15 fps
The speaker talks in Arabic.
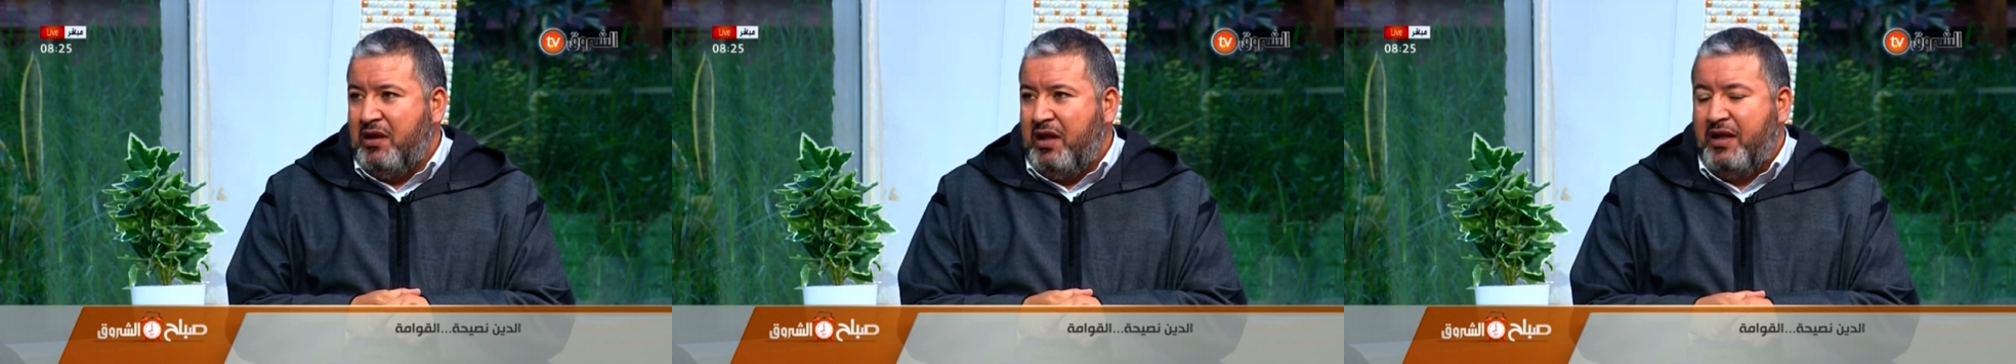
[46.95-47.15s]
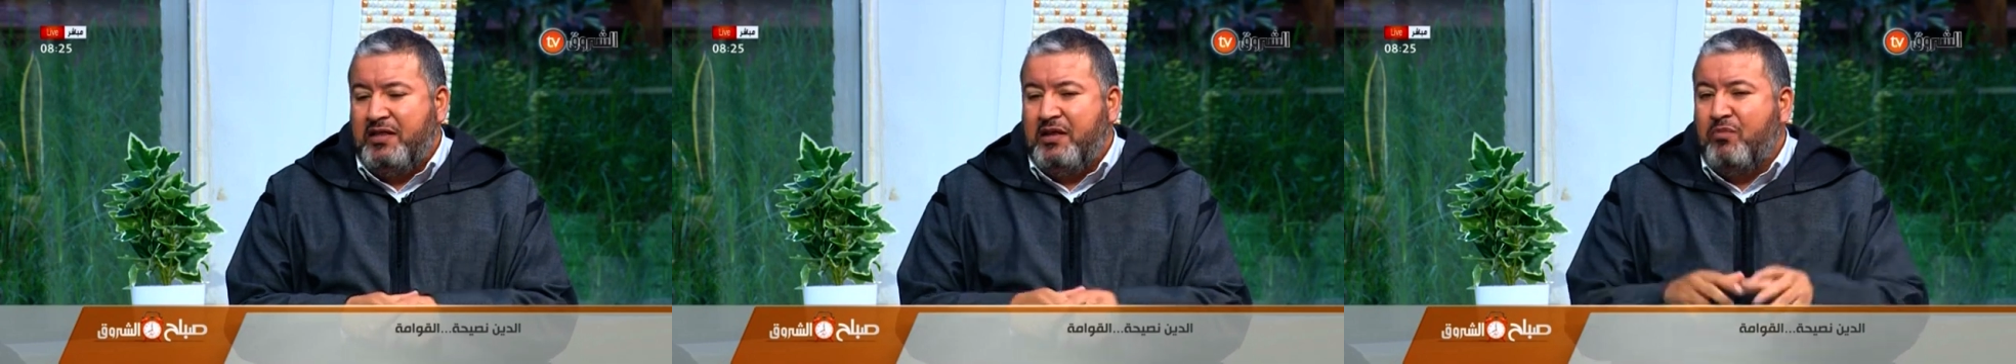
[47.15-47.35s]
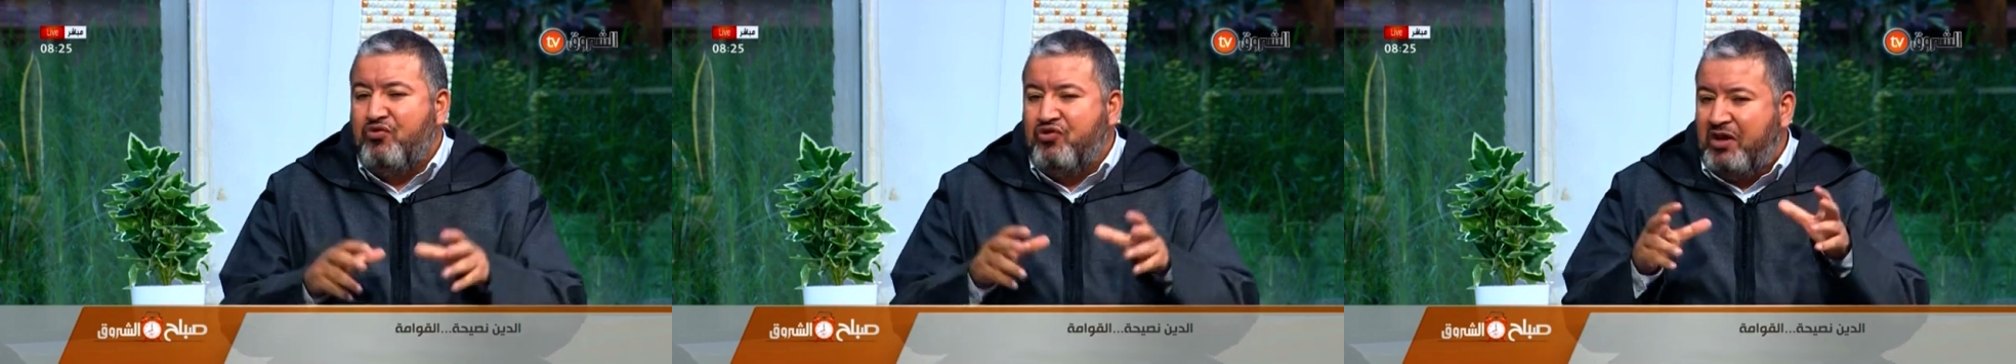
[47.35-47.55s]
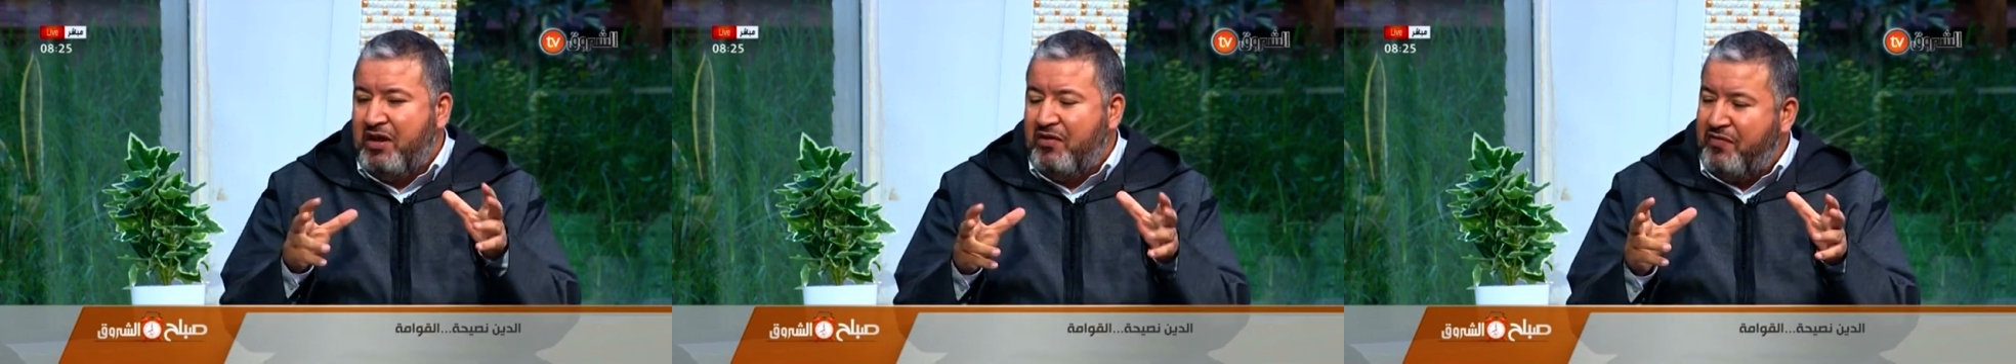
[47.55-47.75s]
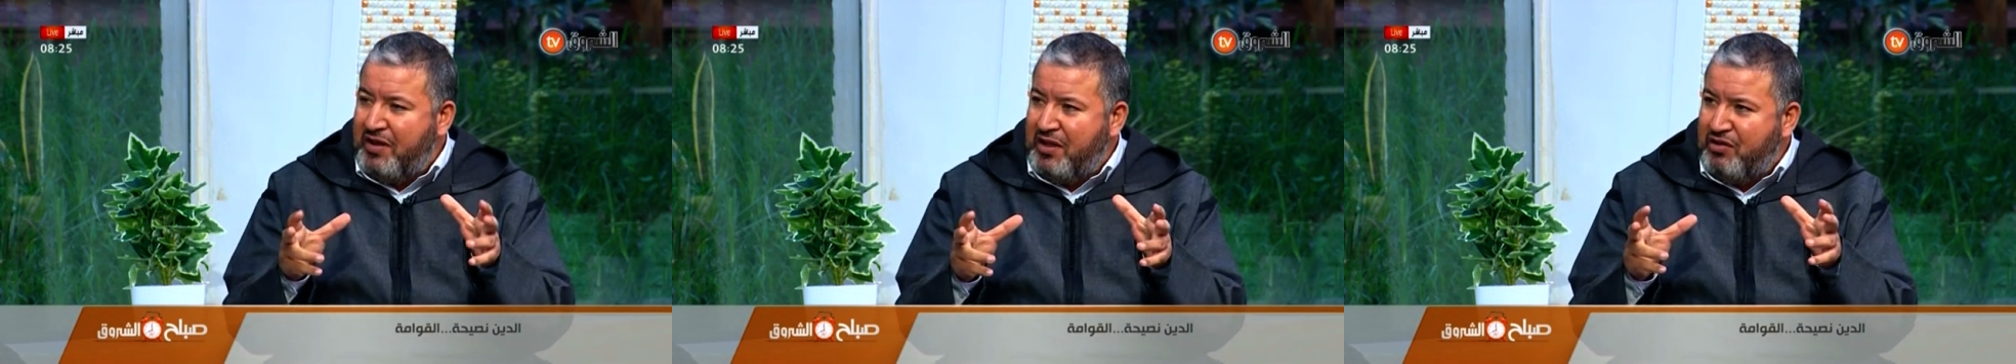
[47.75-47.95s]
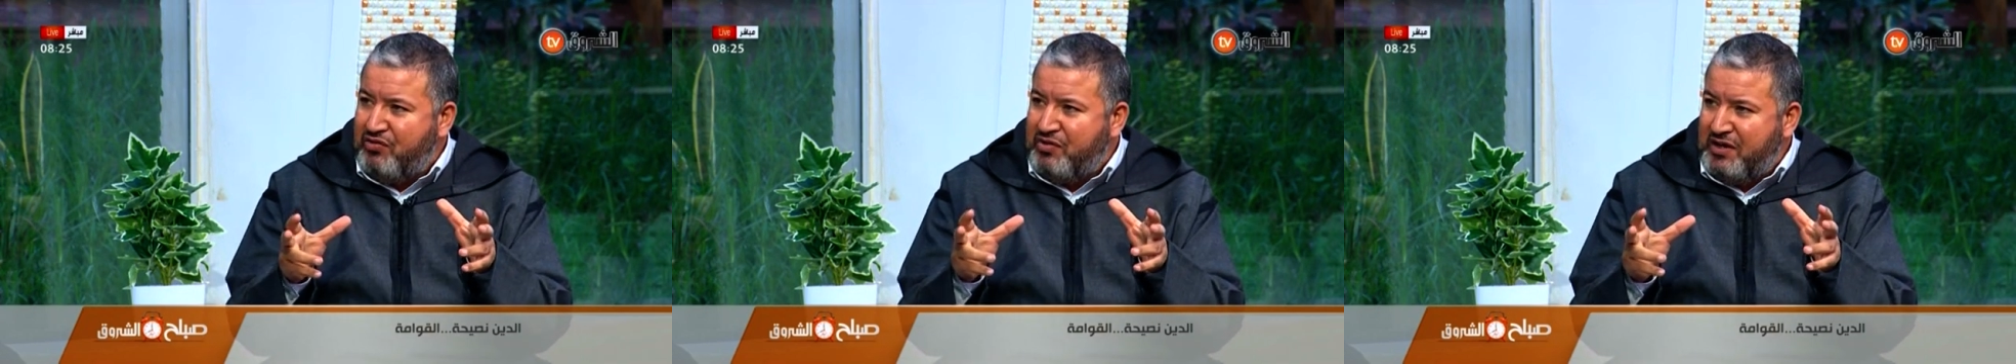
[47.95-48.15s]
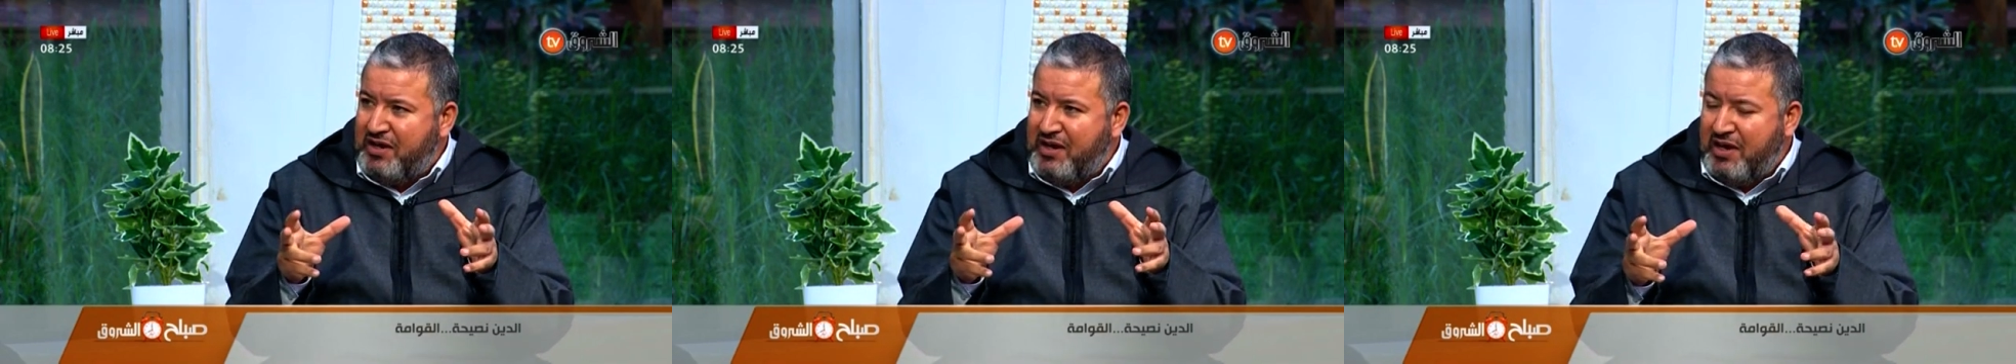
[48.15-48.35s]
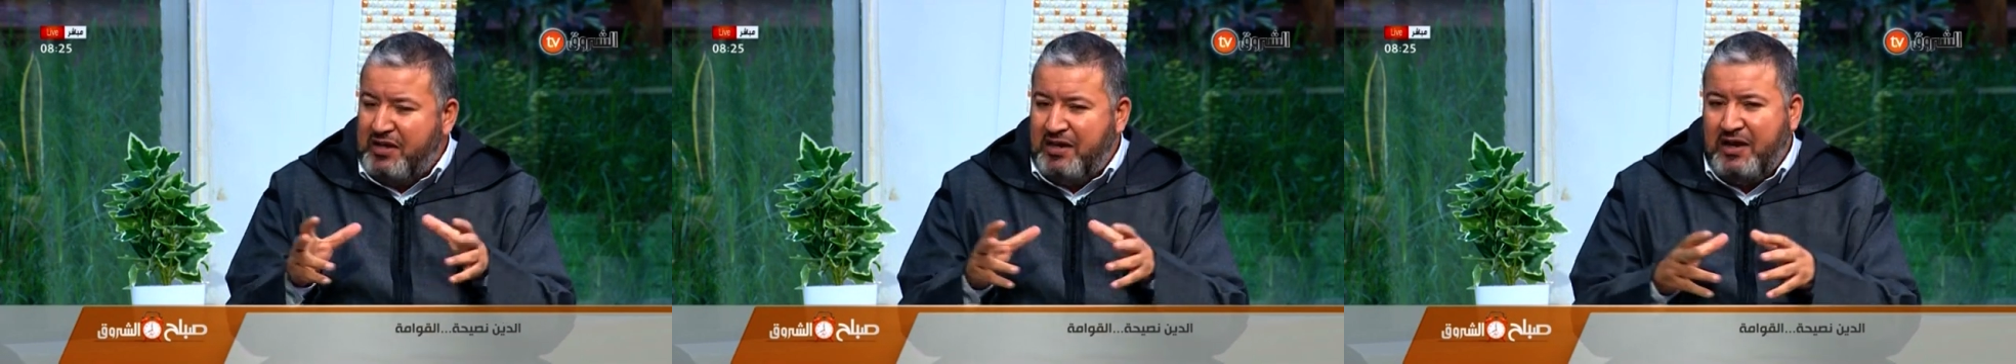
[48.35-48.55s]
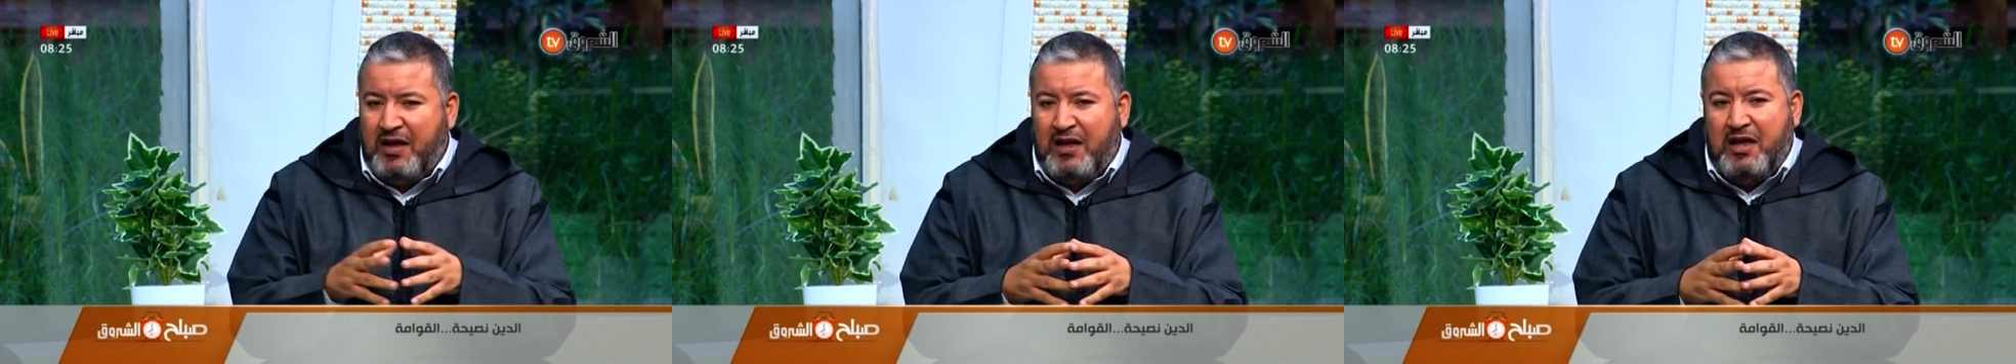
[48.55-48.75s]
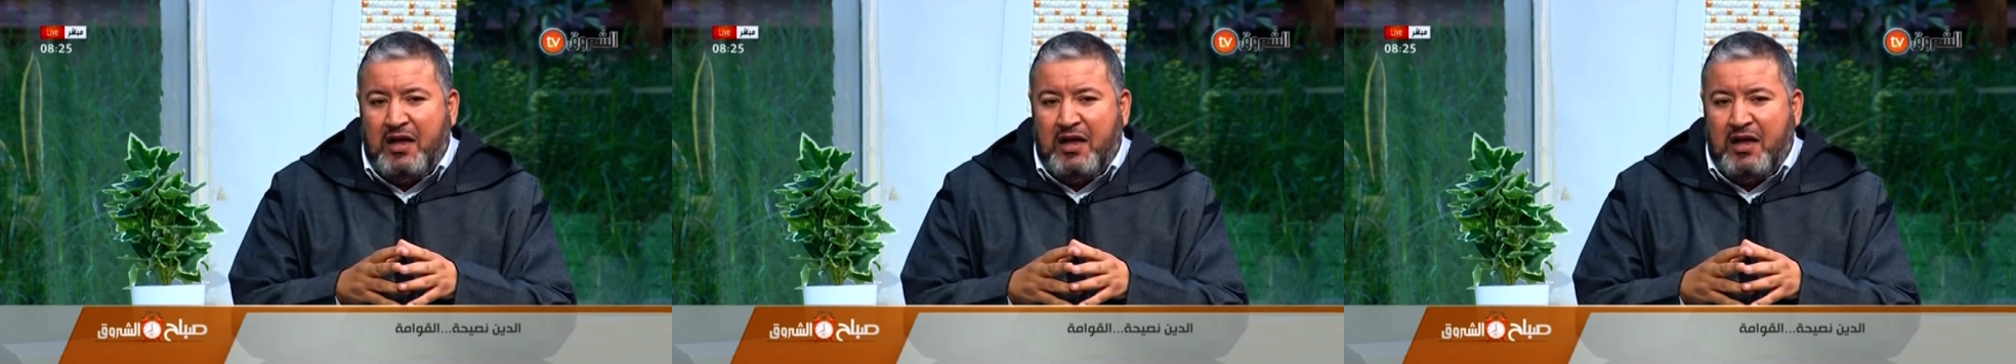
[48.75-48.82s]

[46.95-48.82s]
عندنا مشكله في هذه الجزئيه هذه